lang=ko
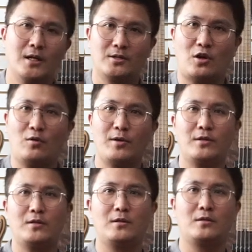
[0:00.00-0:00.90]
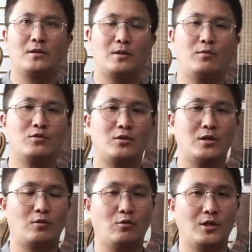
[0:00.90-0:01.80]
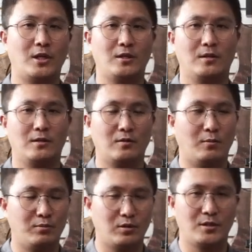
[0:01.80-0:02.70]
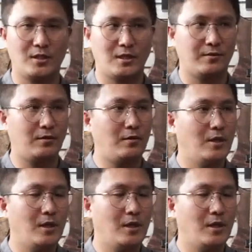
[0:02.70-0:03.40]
처음에는 기본적인 교재에 있는 것부터 시작해서